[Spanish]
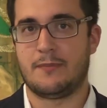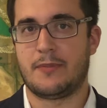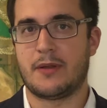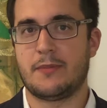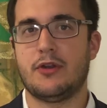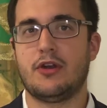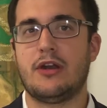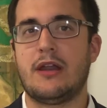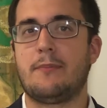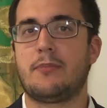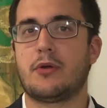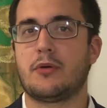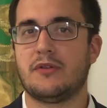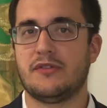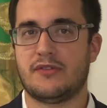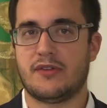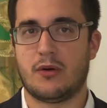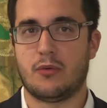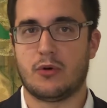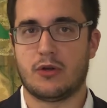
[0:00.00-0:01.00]
Primero la
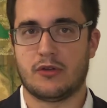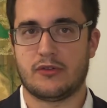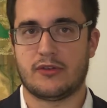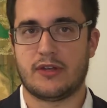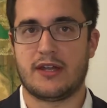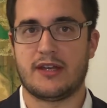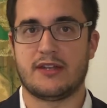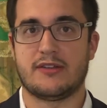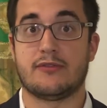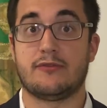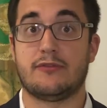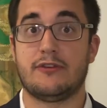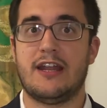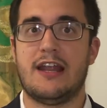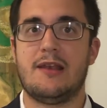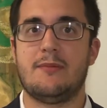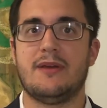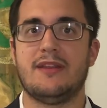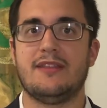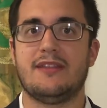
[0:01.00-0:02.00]
provincia de Buenos Aires.
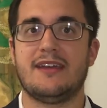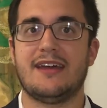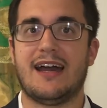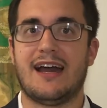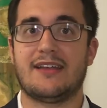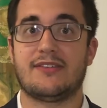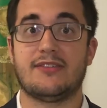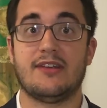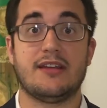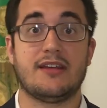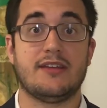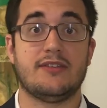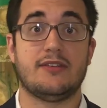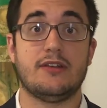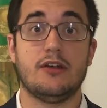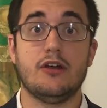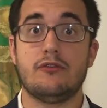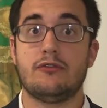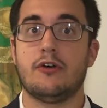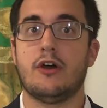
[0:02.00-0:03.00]
Finalmente Axel
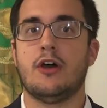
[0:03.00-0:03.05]
Kisilov